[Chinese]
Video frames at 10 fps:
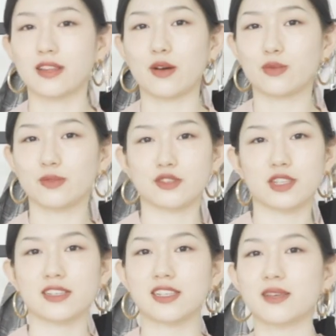那我们就
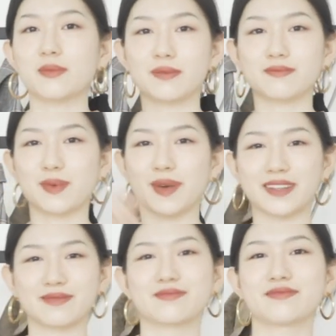下次再见吧，拜
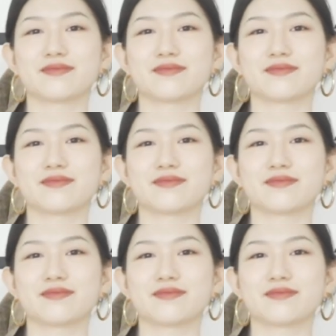拜。